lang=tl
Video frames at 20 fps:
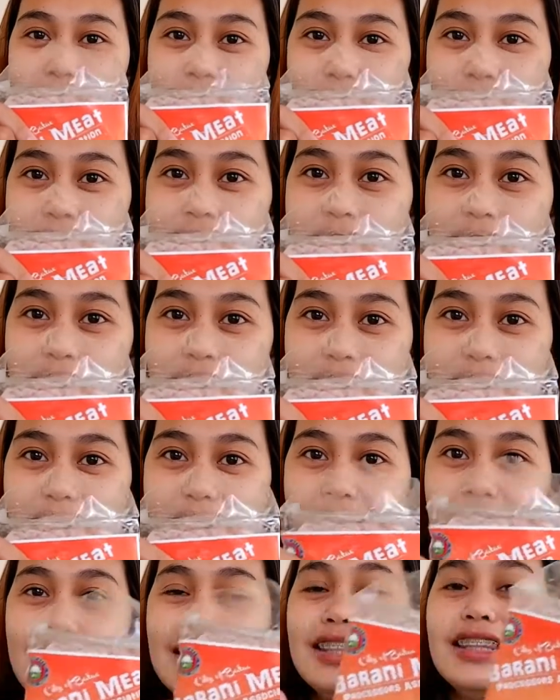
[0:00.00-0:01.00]

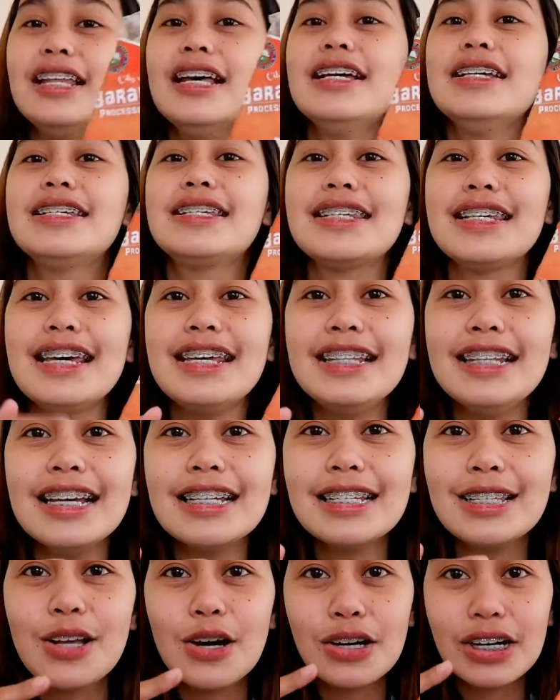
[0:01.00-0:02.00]
Taran!
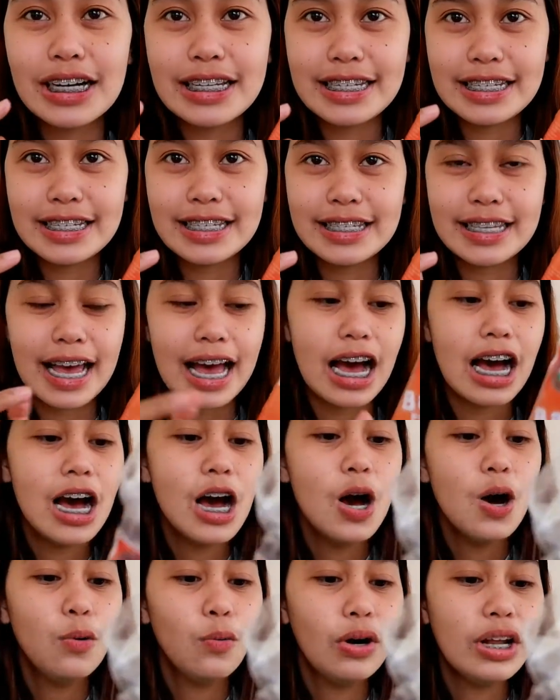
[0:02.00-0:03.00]
Skinless longganisa.
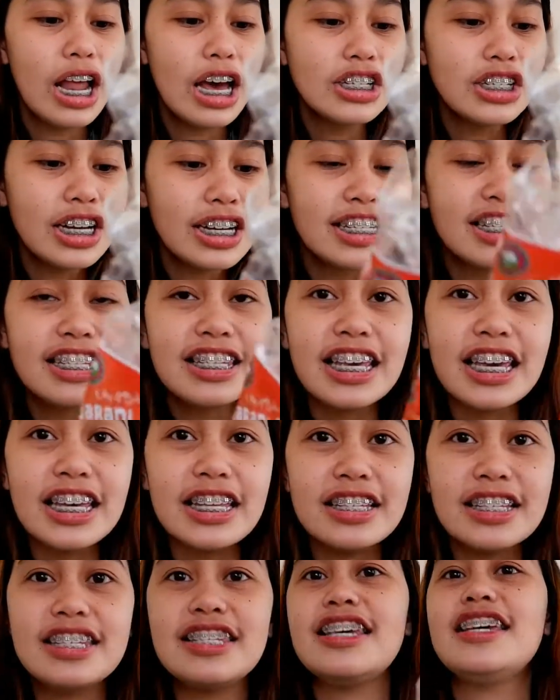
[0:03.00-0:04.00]
Wala siyang
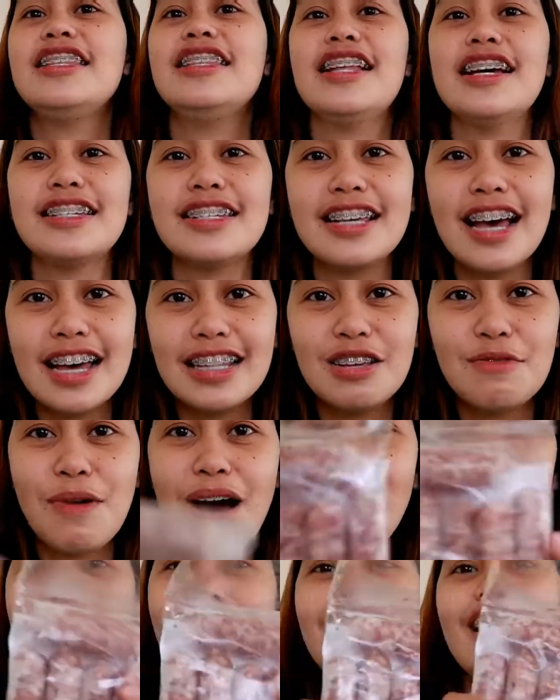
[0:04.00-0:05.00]
skin. Skinless nga, di
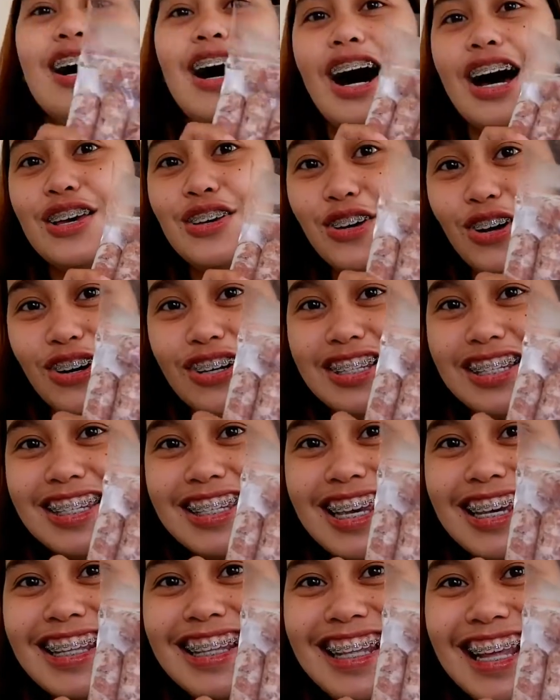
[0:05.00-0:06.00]
ba? Ayun,
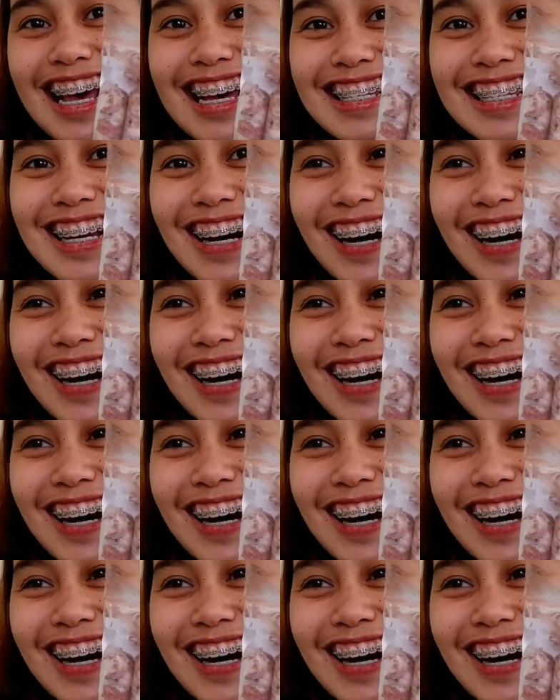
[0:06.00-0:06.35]
skinless